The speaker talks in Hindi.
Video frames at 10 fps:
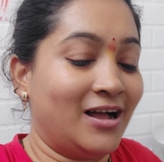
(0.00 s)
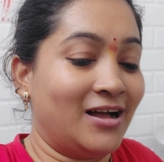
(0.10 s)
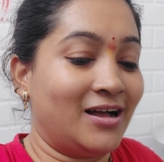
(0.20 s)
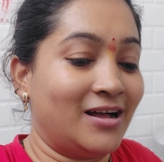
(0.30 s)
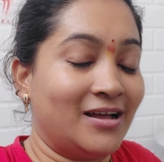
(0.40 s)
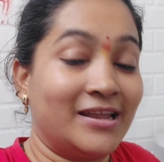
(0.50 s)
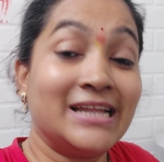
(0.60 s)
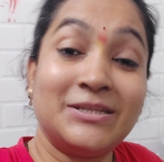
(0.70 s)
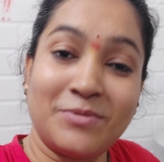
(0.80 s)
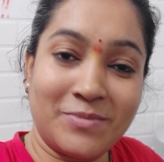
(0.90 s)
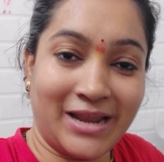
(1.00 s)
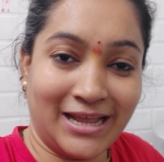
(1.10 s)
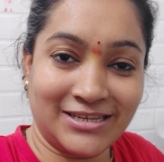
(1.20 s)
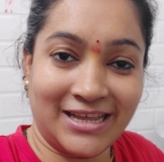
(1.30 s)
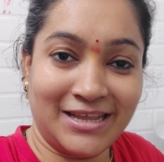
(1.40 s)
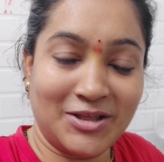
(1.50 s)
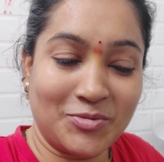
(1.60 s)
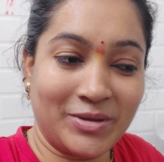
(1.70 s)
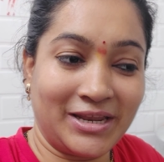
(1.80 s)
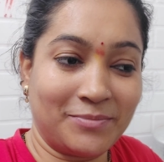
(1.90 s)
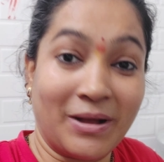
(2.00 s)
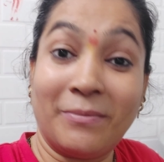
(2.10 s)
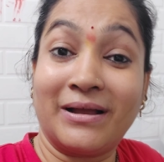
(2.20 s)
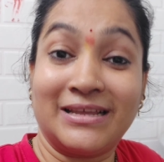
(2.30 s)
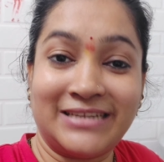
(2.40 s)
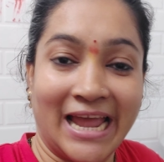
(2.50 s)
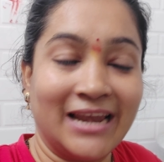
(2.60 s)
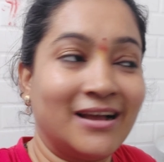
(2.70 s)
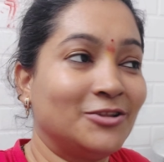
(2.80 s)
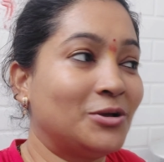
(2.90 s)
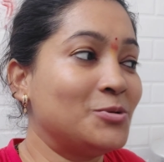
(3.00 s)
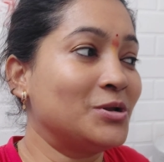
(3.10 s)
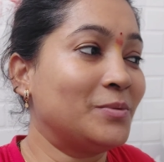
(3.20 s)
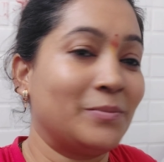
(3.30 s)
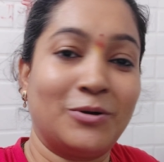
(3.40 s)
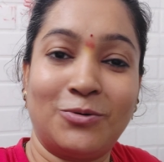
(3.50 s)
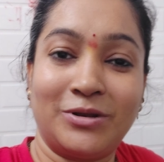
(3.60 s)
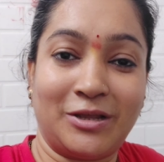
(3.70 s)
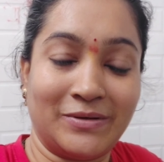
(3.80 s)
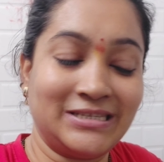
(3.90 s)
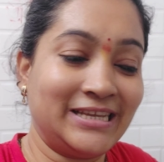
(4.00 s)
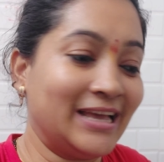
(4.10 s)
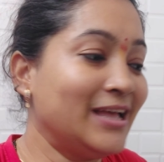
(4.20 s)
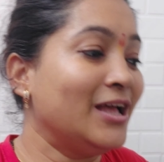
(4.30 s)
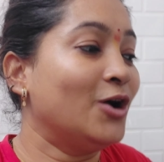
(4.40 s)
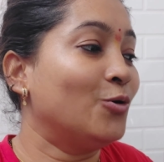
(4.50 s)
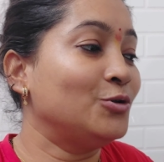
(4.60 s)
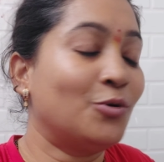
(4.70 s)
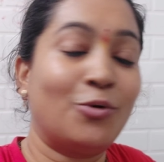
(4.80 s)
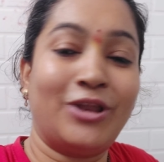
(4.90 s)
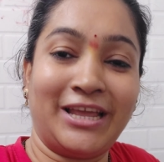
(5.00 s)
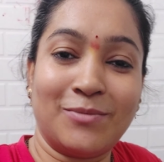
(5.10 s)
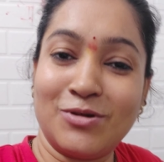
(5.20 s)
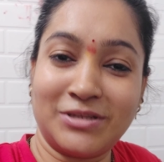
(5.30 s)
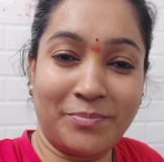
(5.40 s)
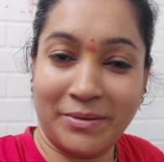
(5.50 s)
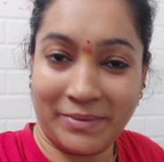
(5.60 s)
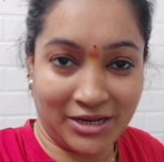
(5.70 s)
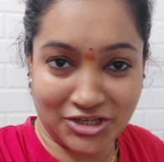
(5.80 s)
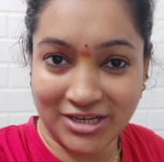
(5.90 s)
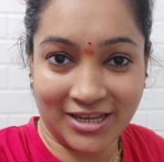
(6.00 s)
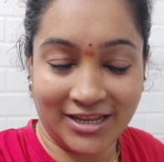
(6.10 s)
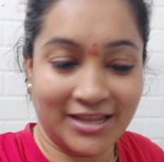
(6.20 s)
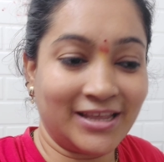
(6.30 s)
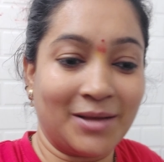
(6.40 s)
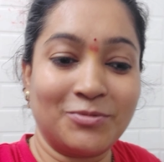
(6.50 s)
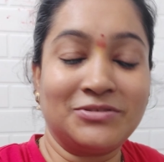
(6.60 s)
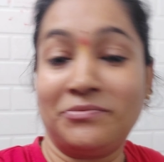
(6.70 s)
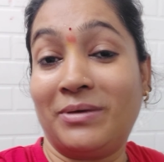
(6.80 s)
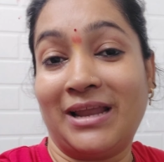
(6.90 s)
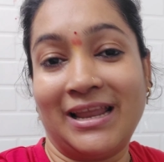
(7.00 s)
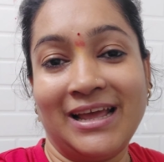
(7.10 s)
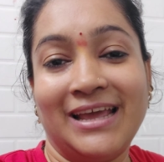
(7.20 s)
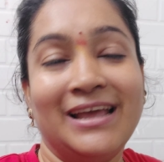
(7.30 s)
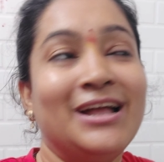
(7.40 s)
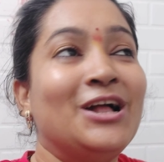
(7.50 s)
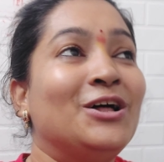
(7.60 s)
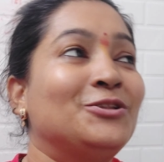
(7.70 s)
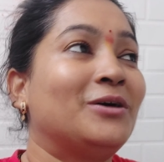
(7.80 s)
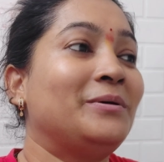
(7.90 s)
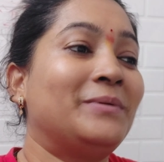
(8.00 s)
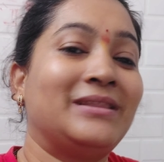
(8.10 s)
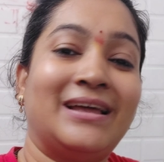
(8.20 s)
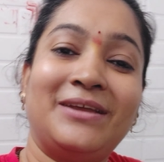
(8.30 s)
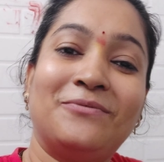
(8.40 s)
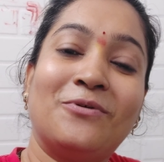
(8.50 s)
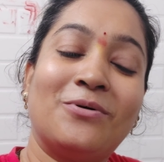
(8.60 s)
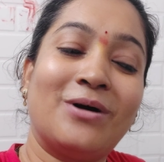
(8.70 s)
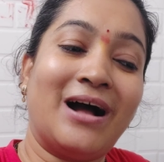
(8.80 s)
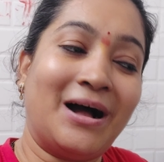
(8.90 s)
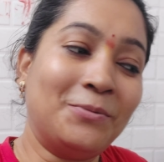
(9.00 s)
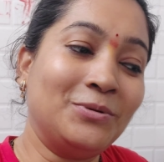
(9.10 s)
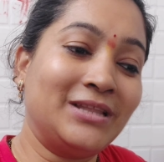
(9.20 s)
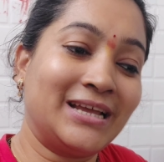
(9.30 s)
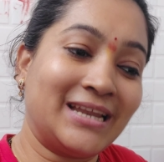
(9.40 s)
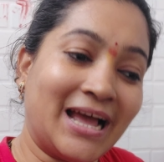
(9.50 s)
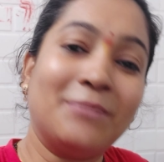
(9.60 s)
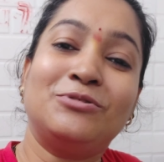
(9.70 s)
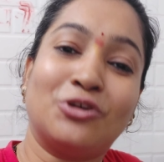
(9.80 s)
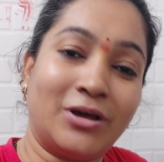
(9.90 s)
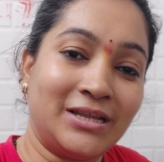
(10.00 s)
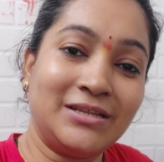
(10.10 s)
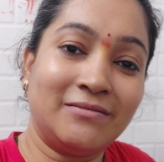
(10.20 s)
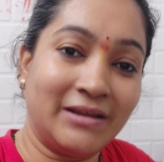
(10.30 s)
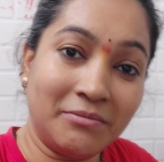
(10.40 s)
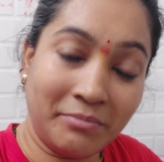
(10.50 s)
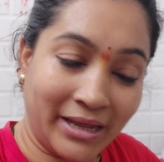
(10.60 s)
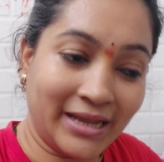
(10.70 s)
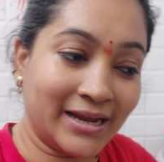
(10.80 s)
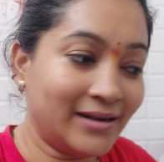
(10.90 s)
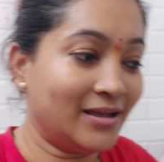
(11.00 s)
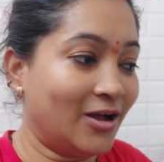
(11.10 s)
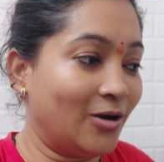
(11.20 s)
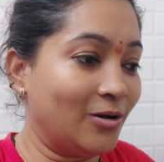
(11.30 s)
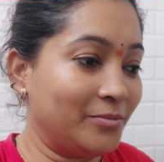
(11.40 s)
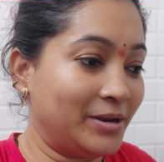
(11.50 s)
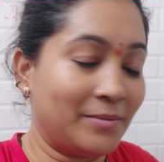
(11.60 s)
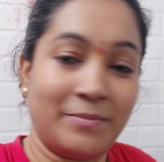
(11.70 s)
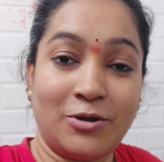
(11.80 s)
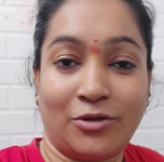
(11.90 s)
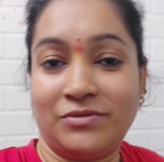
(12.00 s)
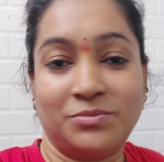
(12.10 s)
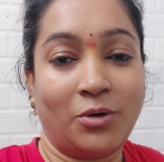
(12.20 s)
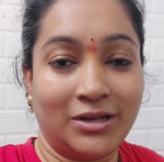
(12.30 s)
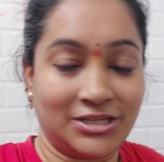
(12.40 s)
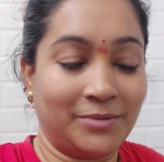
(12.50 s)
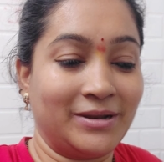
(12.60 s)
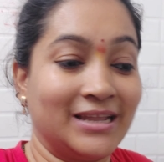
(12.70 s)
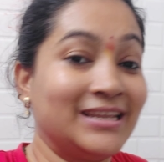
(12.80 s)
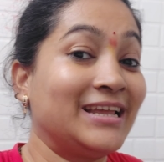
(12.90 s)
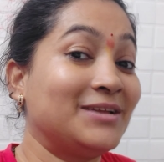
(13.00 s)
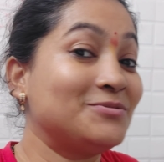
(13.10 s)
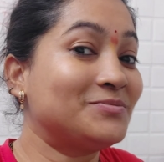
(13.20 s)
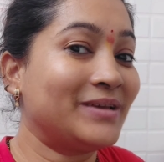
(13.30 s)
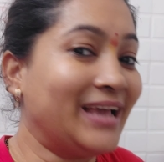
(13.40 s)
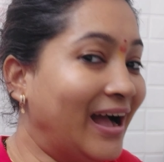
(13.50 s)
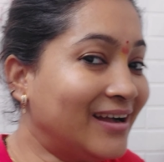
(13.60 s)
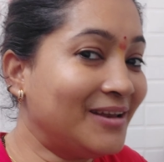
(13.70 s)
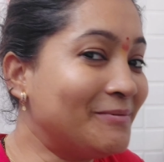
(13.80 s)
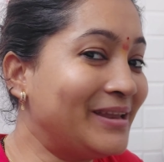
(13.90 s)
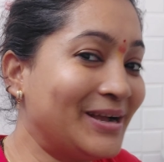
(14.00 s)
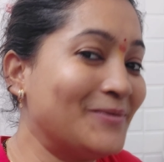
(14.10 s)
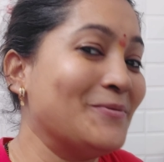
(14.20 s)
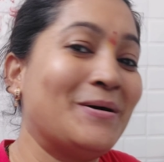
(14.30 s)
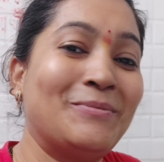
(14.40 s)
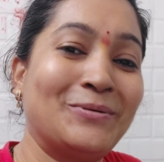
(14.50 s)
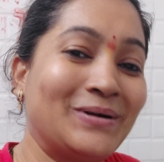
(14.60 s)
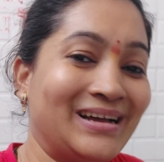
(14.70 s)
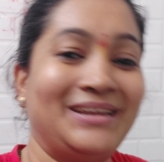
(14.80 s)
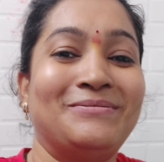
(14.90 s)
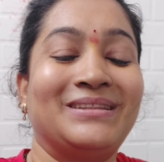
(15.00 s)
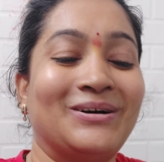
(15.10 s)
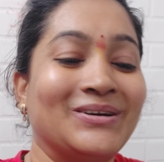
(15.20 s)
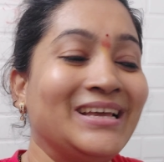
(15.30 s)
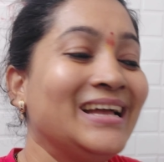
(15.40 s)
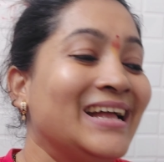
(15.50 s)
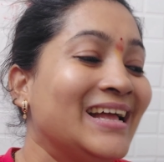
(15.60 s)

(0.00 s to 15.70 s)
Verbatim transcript: रेसिपी बनाया जाए मेरे पापा के स्टाइल का तो हम लोगों ने पापा को रिक्वेस्ट किया है उनको बोला कि हम लोग सब प्रिपरेशन करके देंगे आपको सब बनाना है तो अभी पता नहीं वो हाँ बोलते कि ना आई एम श्योर ही विल मेक इट और मेरे पापा नॉनवेज बहुत अच्छा बनाते हैं लेकिन अब इसमें क्या कल बनेगा वो मैं आप लोगों को कल ही बताऊँगी